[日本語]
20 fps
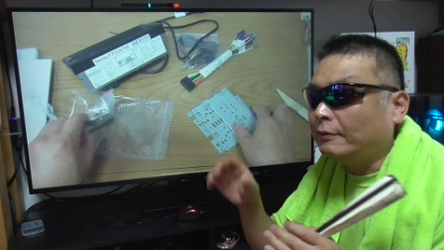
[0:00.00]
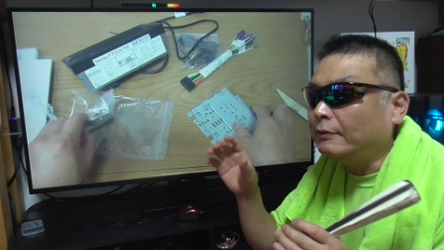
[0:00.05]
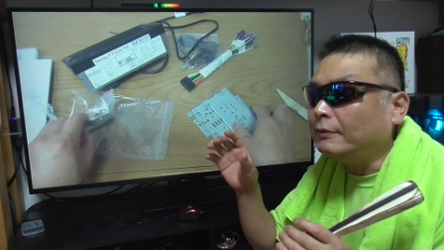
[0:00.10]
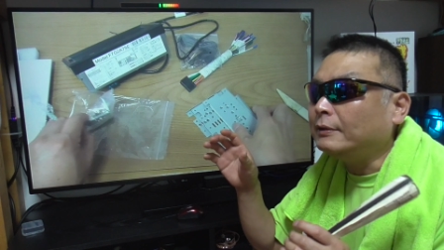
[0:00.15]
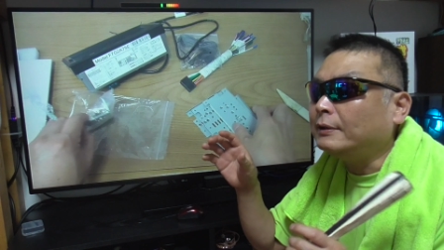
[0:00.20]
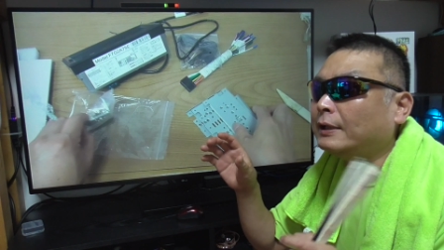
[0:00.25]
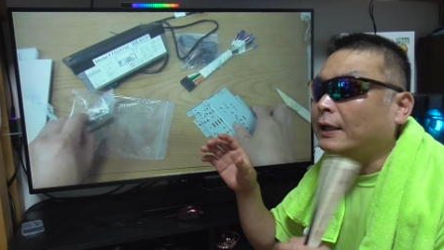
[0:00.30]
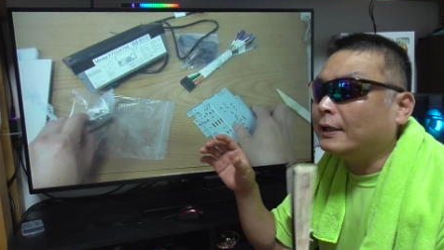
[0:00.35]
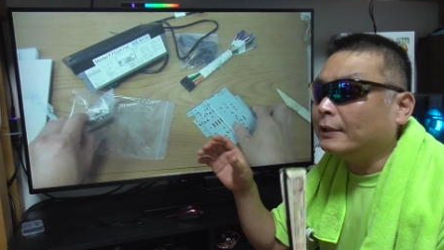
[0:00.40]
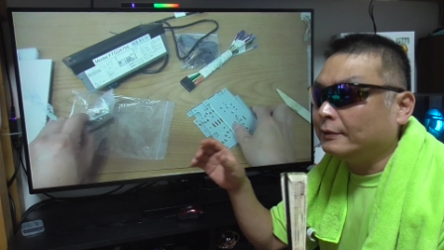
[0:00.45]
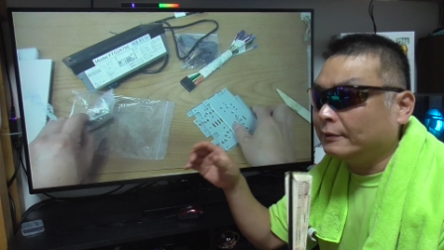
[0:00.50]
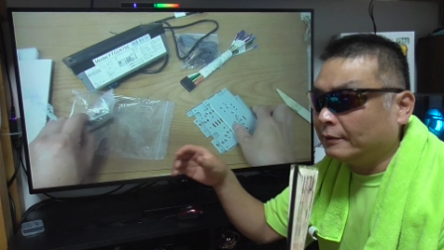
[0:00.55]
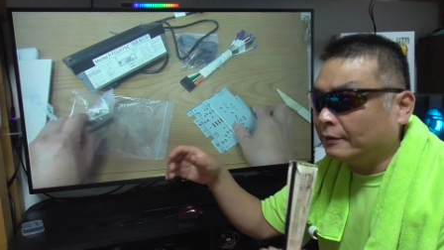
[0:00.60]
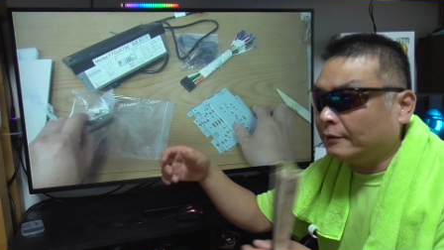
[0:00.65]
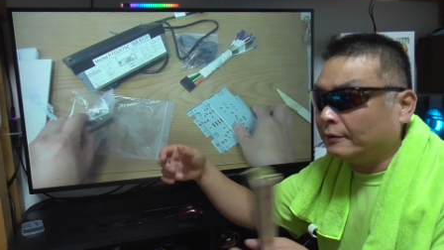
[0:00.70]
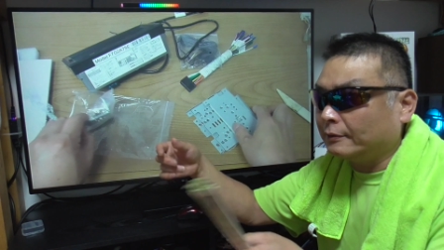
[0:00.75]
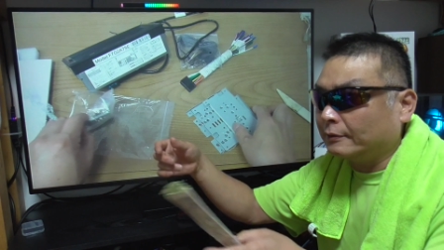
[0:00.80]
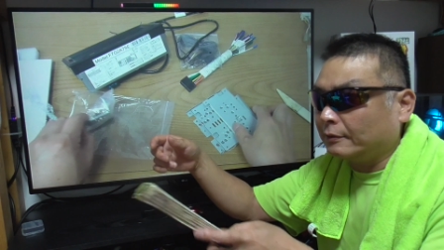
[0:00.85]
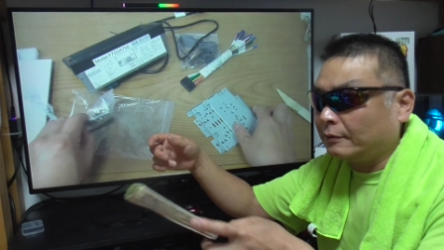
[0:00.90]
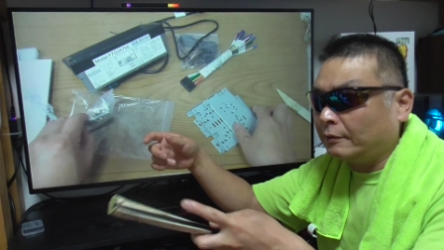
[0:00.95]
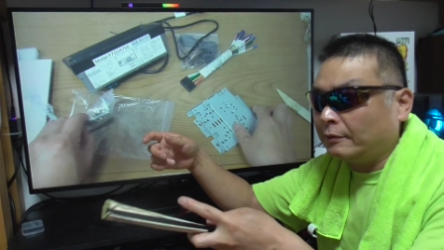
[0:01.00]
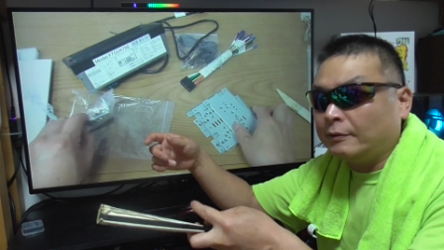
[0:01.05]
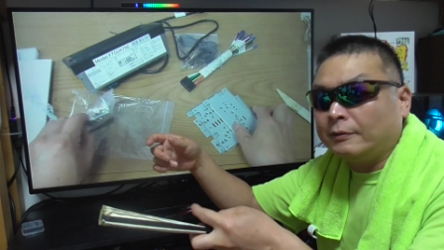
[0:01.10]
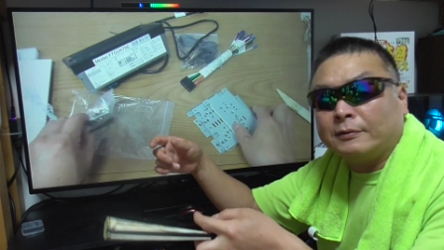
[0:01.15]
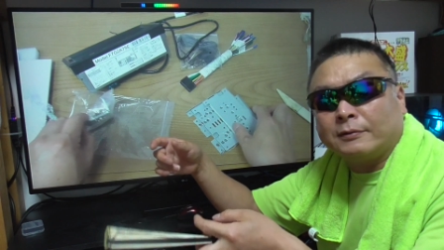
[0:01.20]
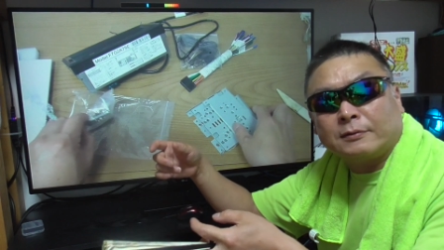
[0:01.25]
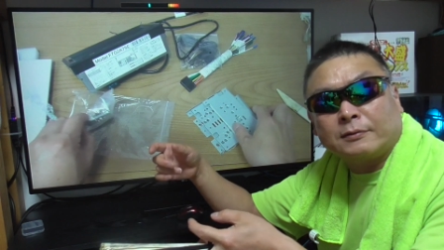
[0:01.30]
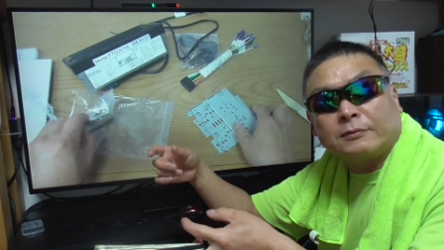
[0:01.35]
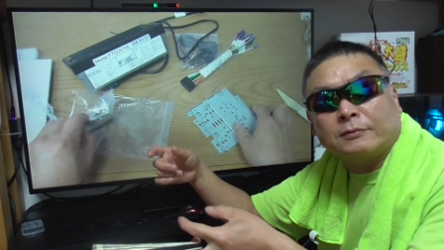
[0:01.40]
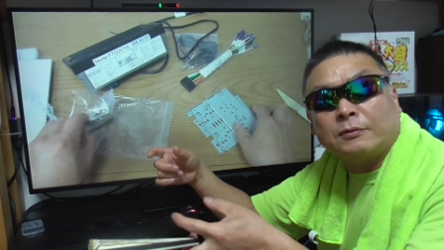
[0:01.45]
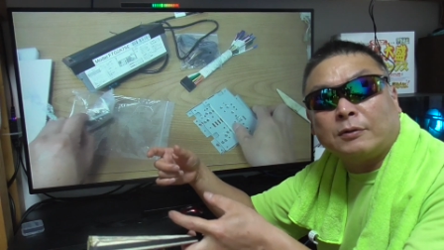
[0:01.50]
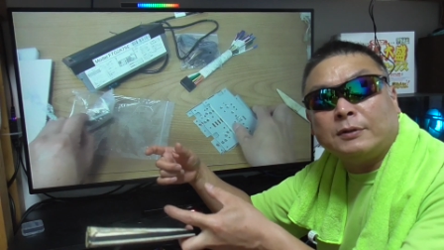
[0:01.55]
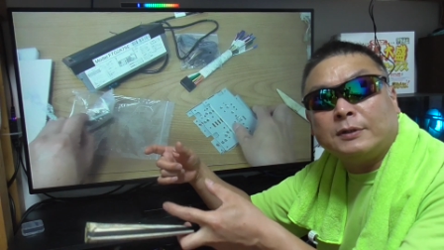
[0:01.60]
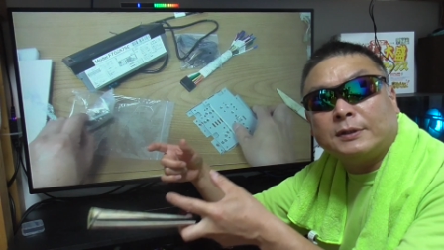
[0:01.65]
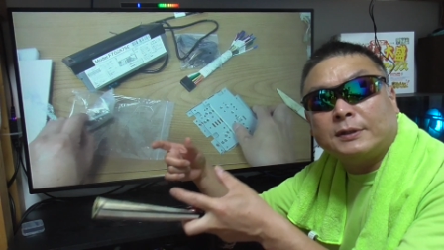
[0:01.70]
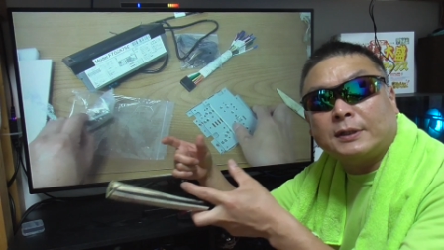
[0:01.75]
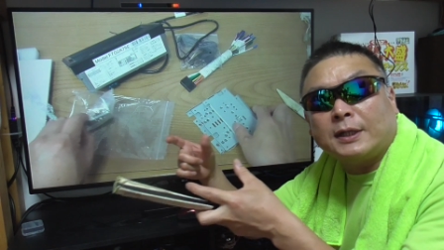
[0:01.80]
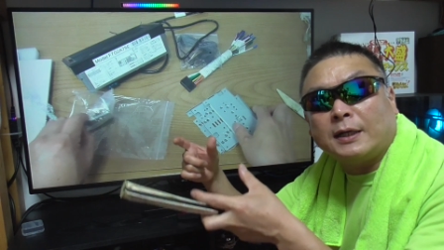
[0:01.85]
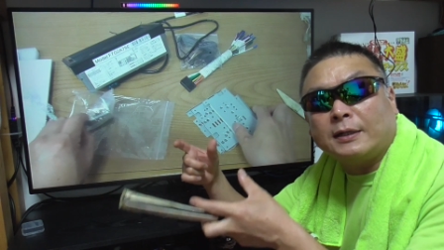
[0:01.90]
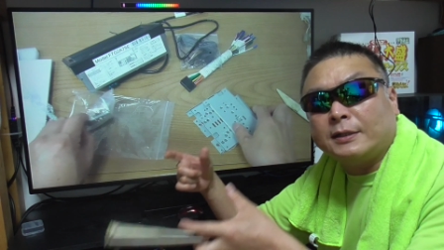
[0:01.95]
本来の取り
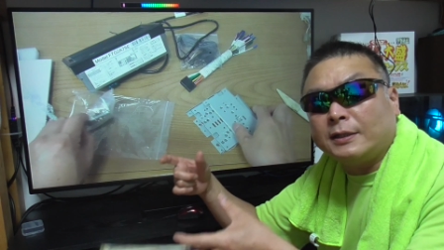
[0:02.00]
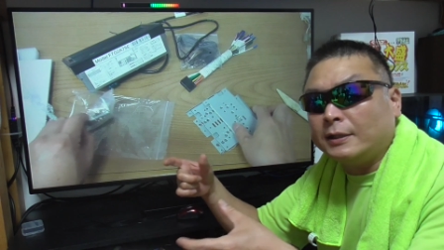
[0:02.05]
付け